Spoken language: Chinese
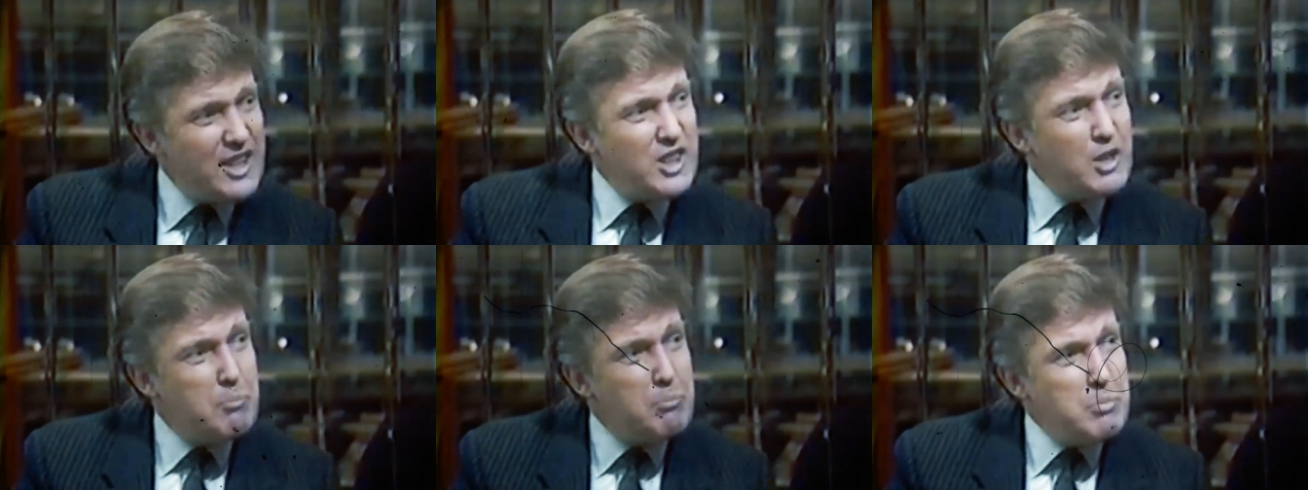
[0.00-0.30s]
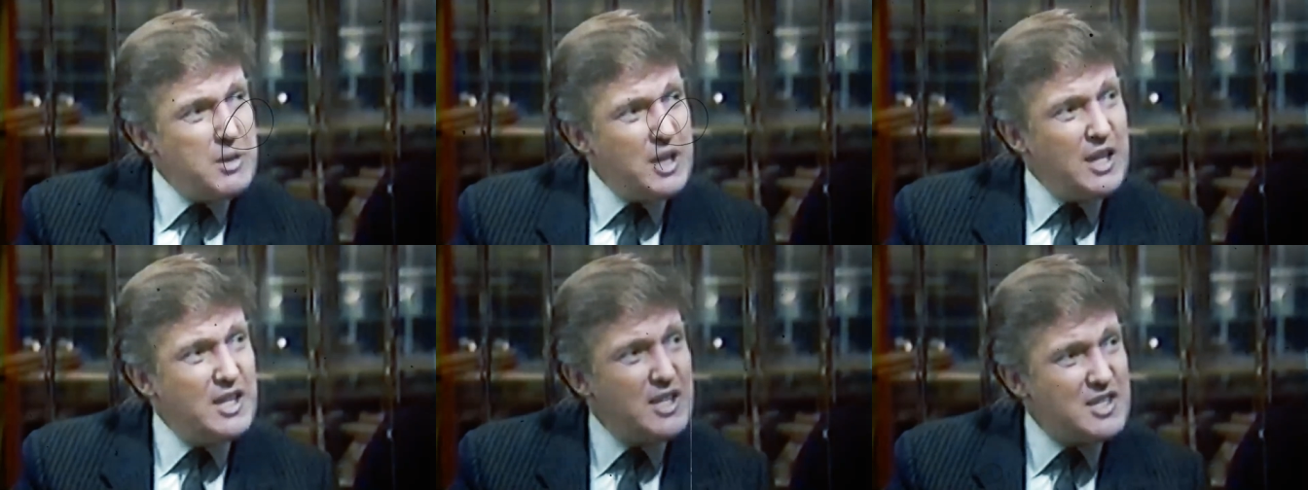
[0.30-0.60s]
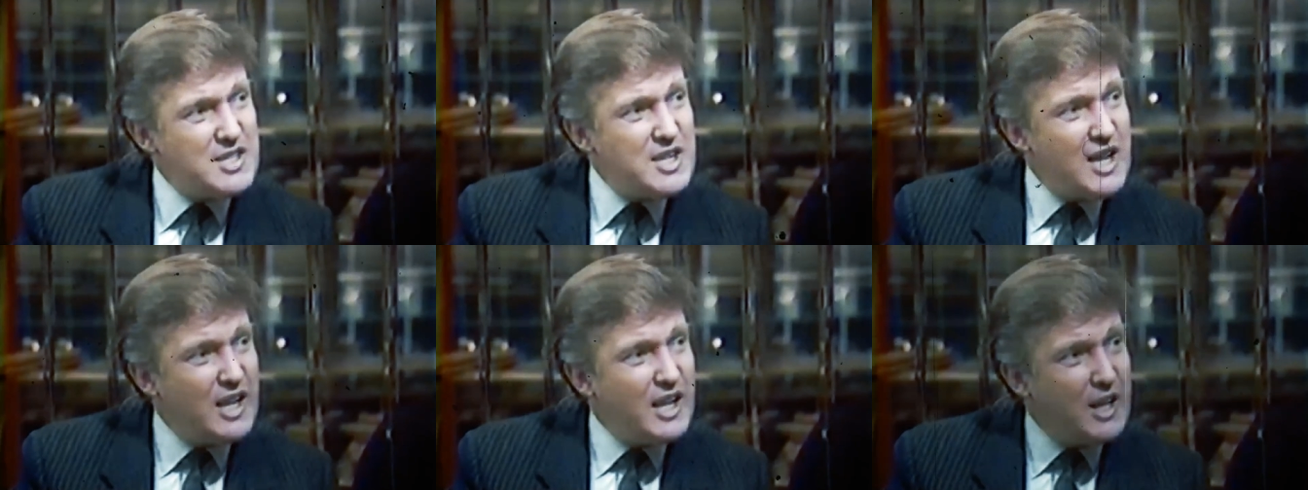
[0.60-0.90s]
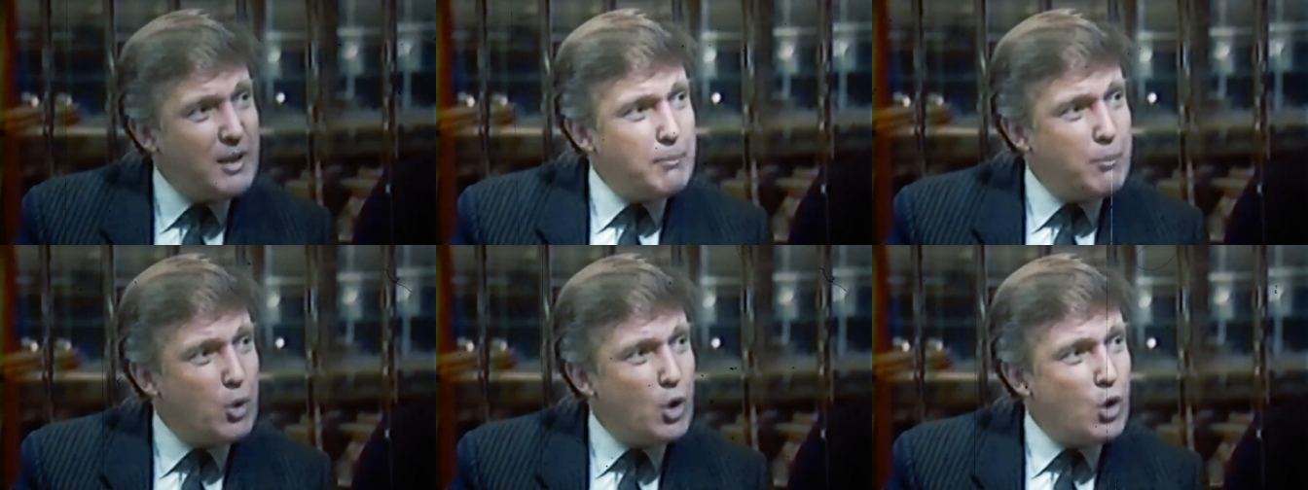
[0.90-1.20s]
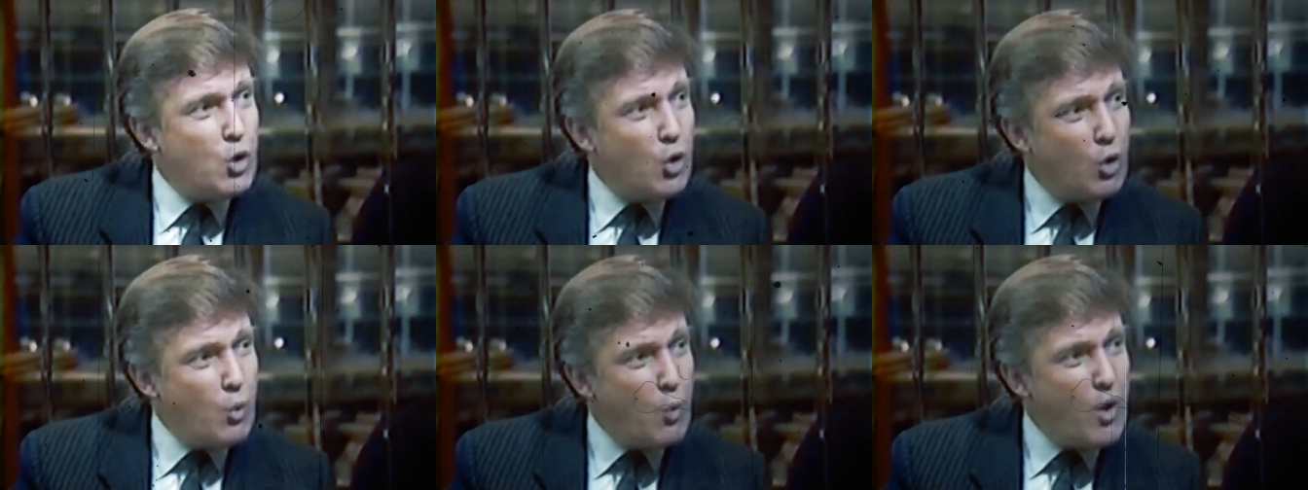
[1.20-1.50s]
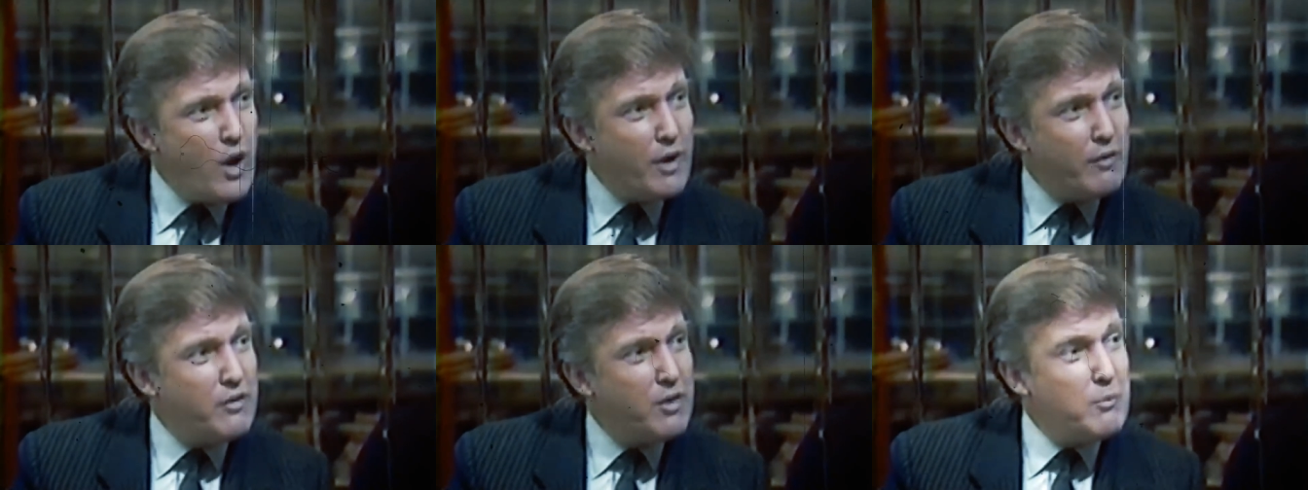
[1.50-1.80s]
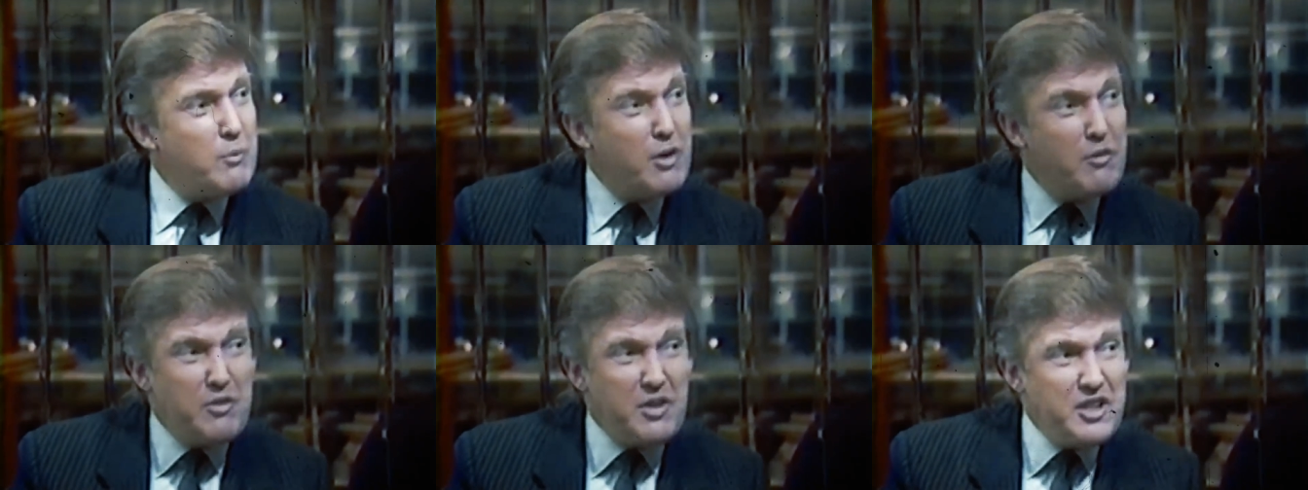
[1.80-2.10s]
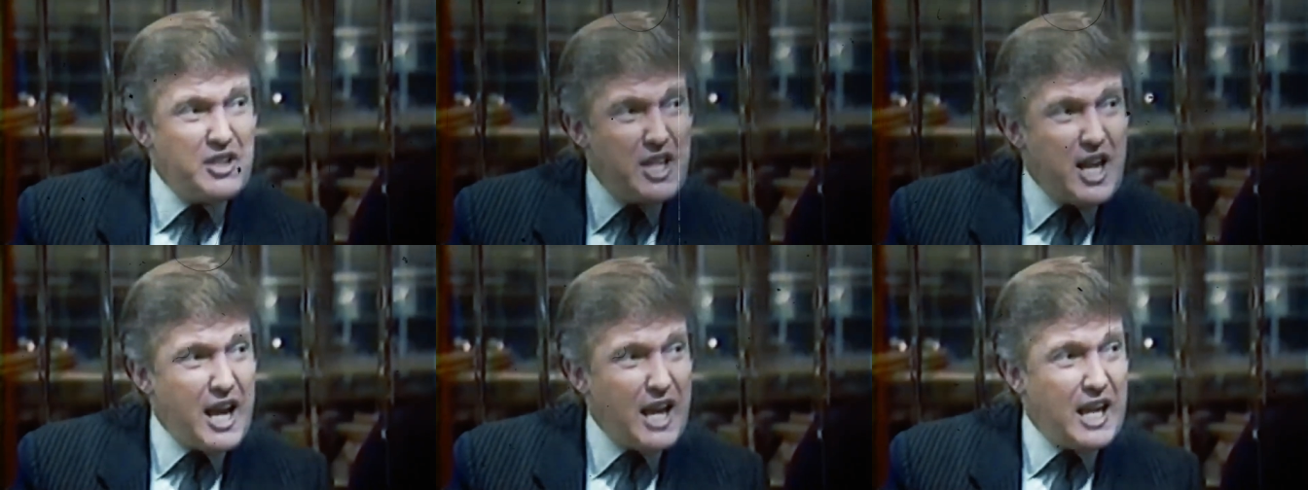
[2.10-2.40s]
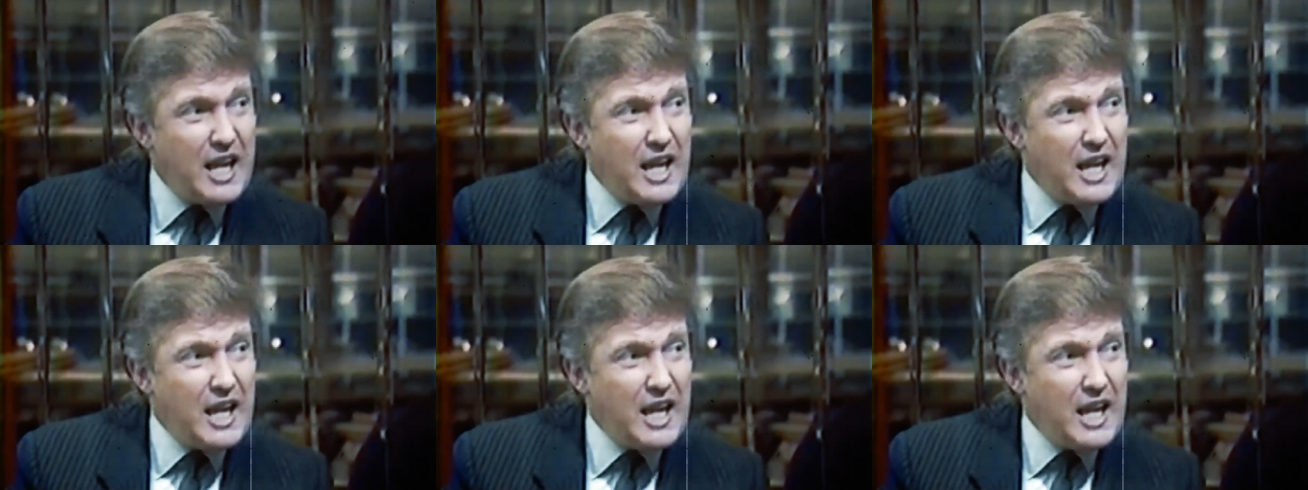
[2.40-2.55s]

以再次创造奇迹的故事。